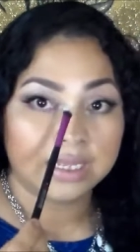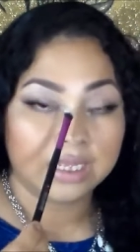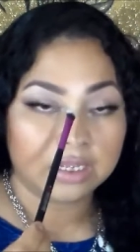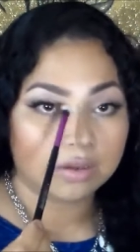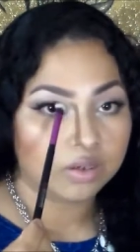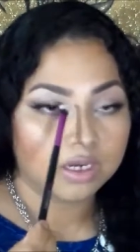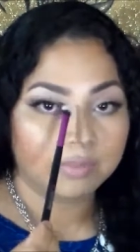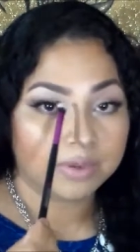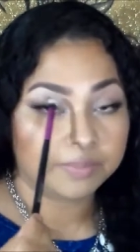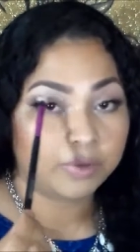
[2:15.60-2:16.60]
eh, en
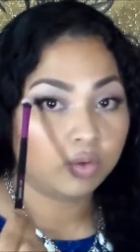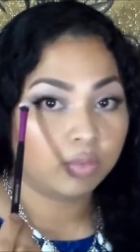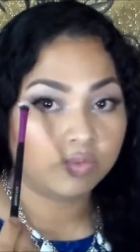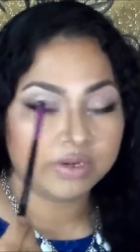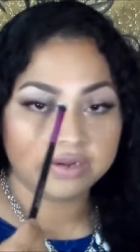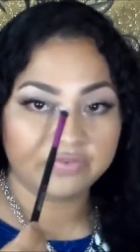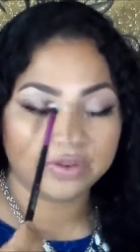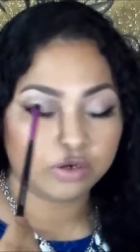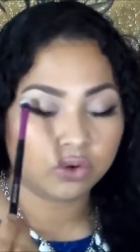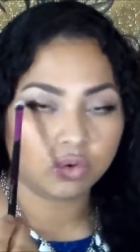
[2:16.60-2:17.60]
el párpado móvil
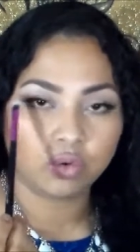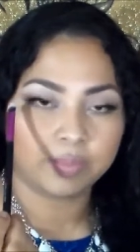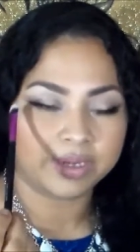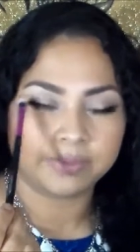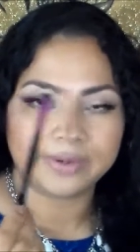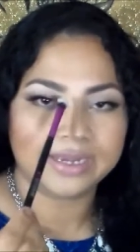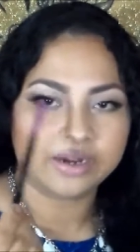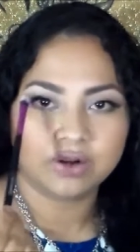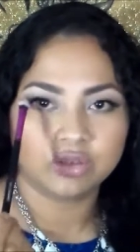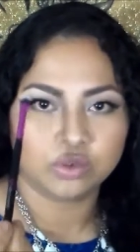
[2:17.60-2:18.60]
inferior o para
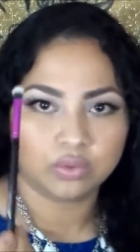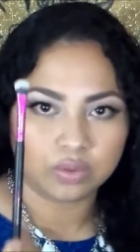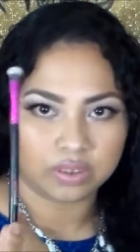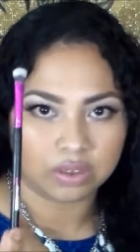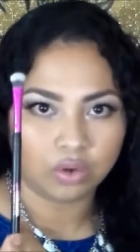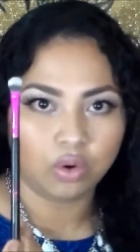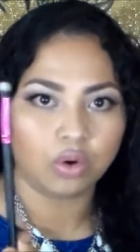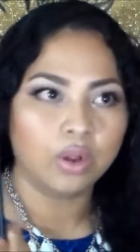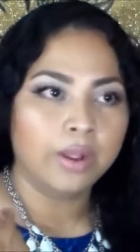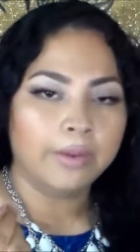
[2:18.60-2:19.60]
aplicarlo en todo en el
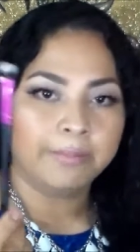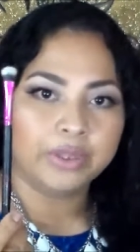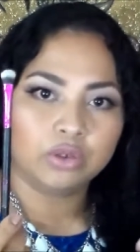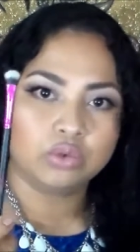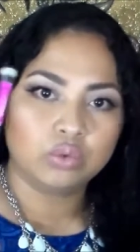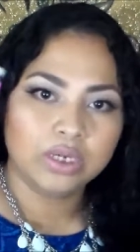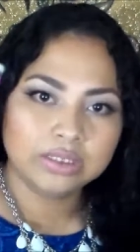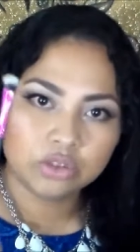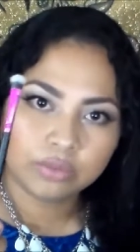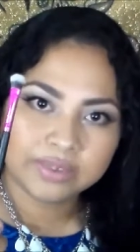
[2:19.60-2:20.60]
ojo. Pero tú
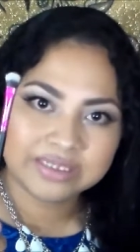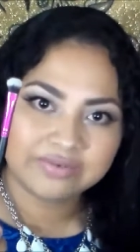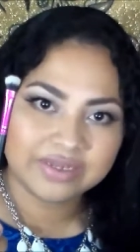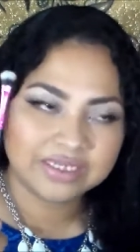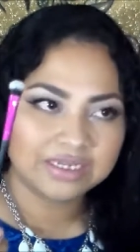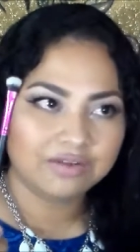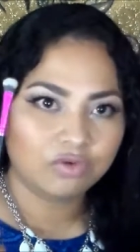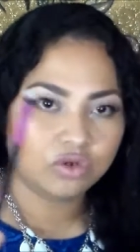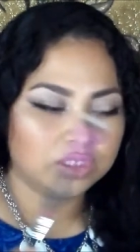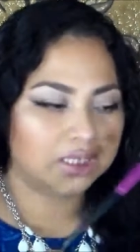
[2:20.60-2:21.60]
la tomas a veces la
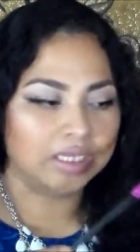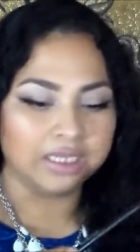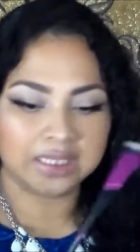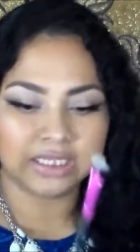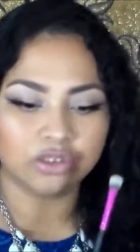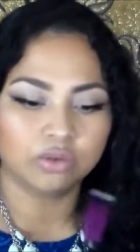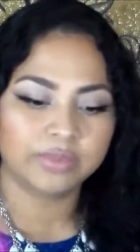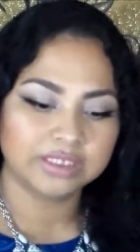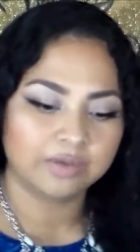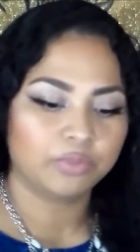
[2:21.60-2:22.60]
brocha y
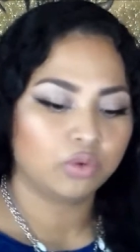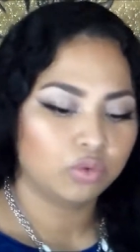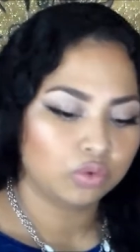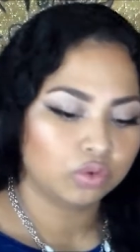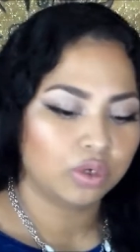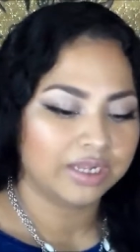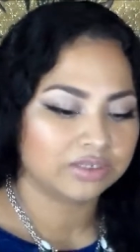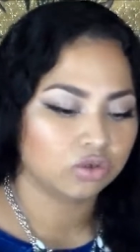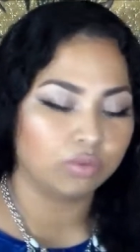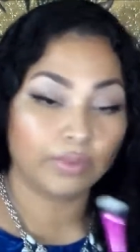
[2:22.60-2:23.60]
tomas el producto,
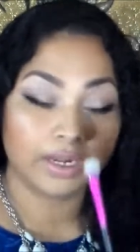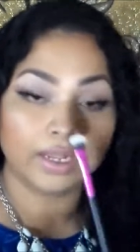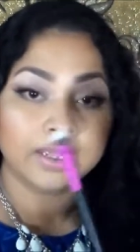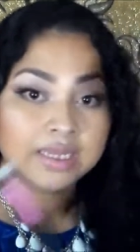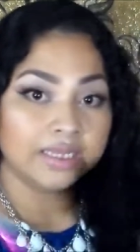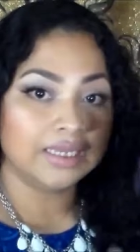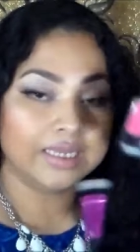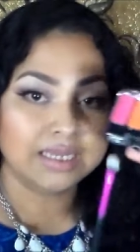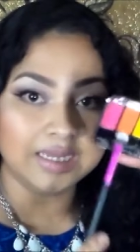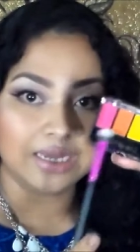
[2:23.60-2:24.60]
la sombra
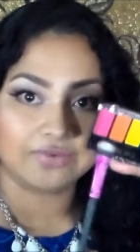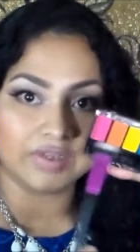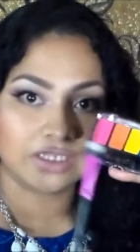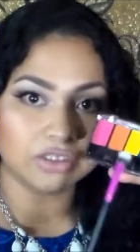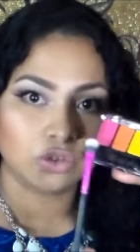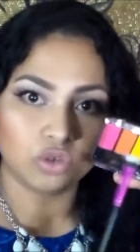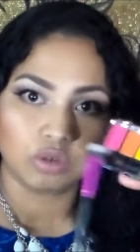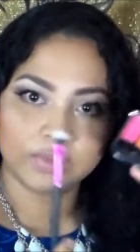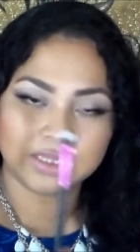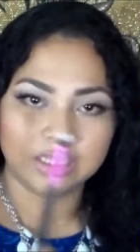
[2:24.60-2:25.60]
y a veces no
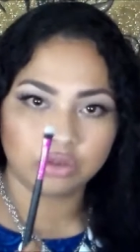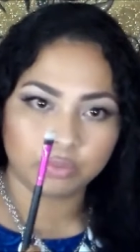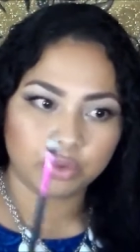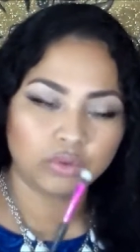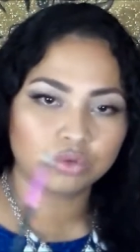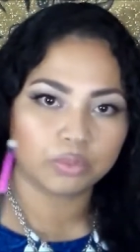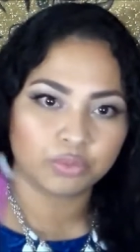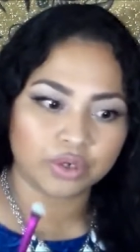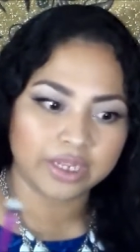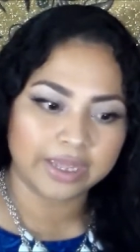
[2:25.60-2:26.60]
toma tanto producto.
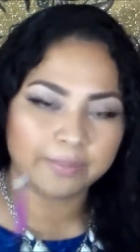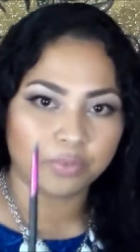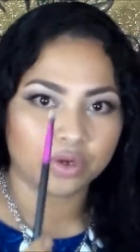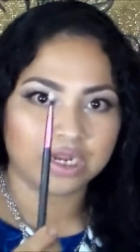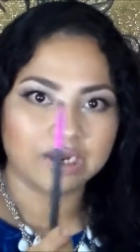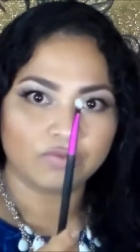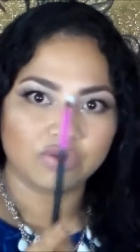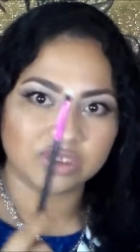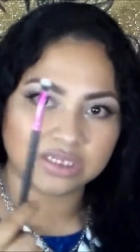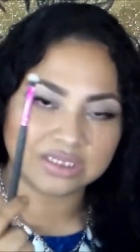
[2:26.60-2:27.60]
¿Por qué? Porque la
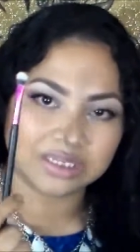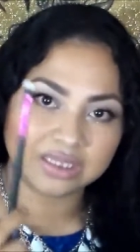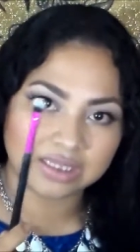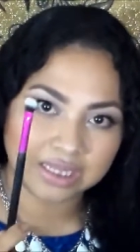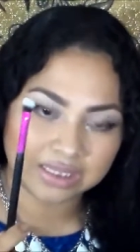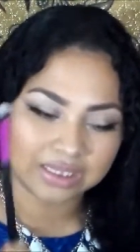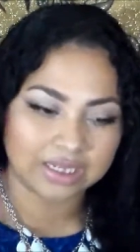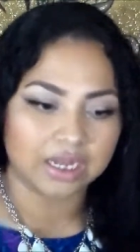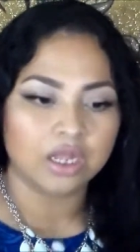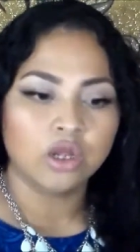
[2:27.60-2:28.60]
brocha es
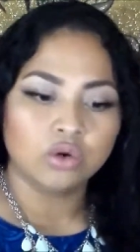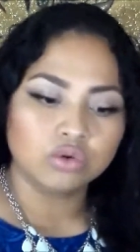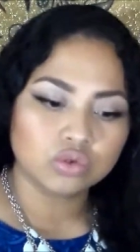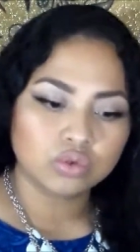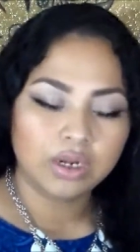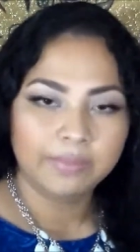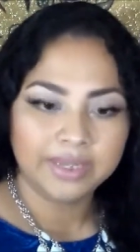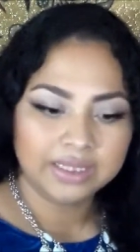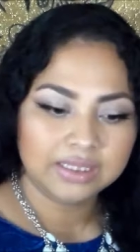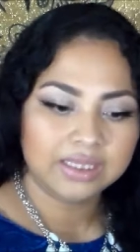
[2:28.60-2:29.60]
sintética.
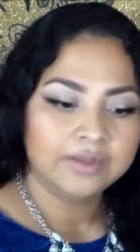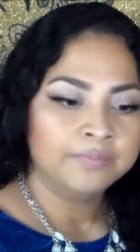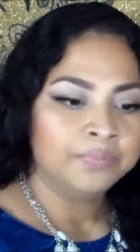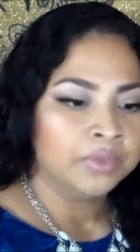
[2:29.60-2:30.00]
Usualmente